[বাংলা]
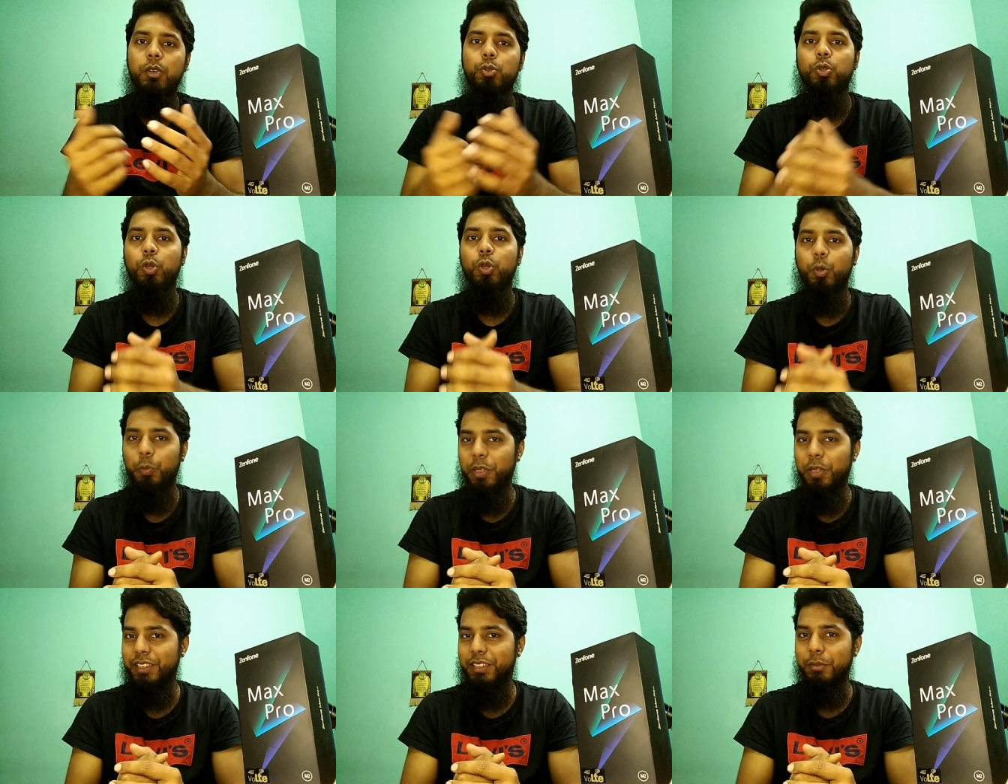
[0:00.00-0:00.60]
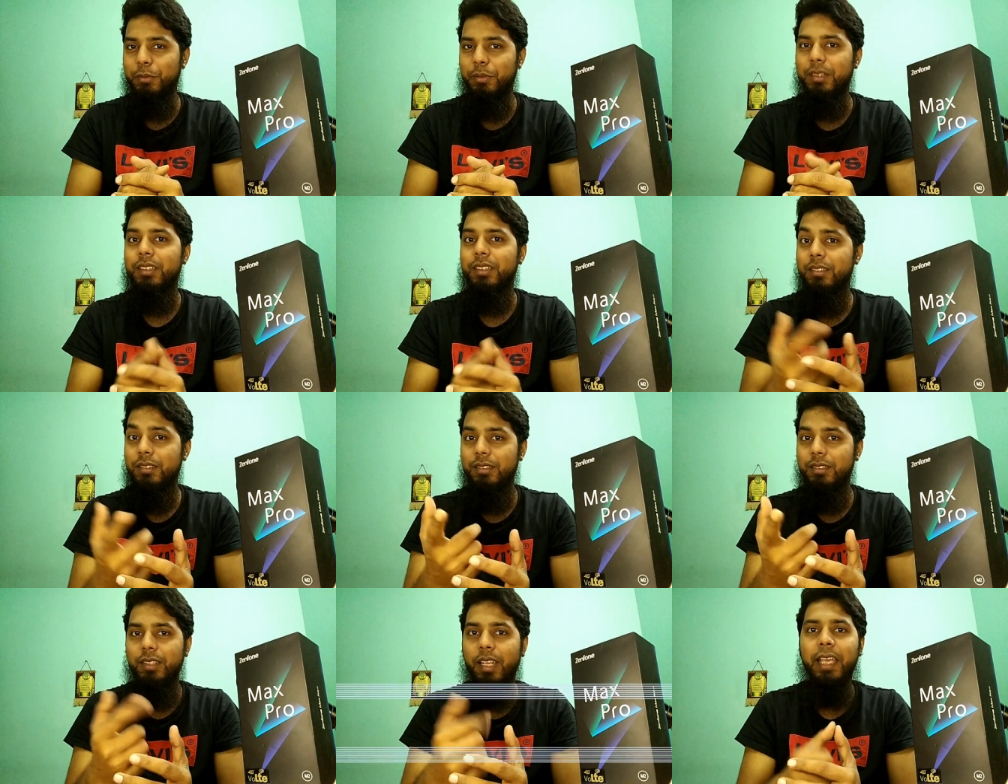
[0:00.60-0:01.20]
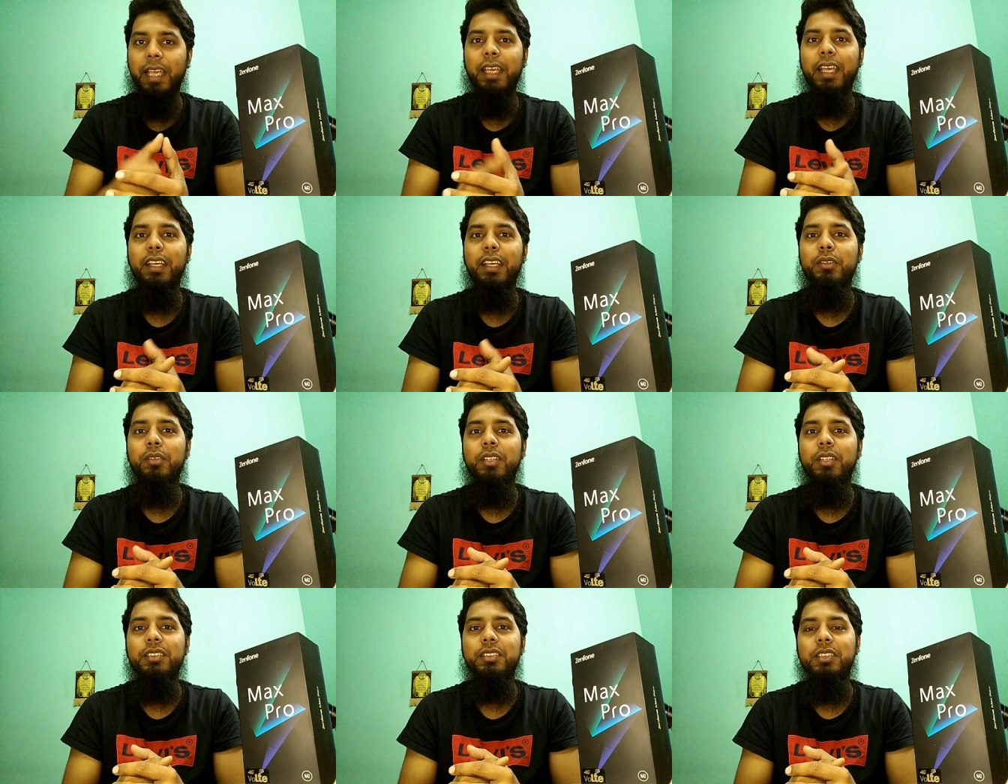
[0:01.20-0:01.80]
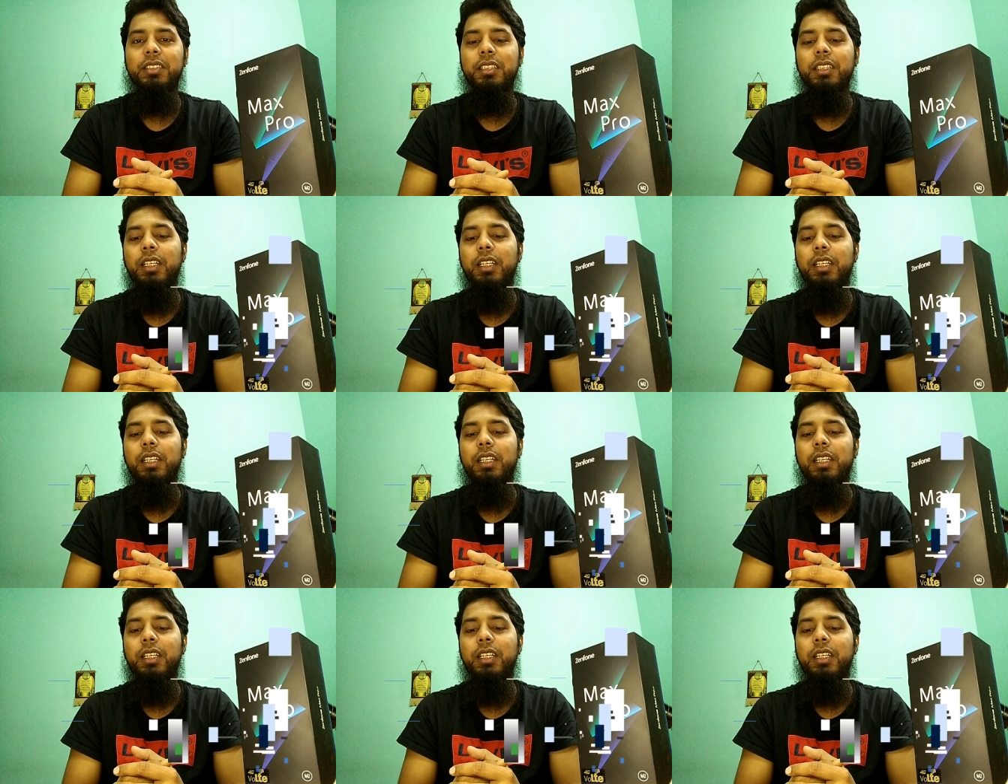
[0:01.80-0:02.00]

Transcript: উত্তরও পেয়ে যাবেন এক এক করে আসছে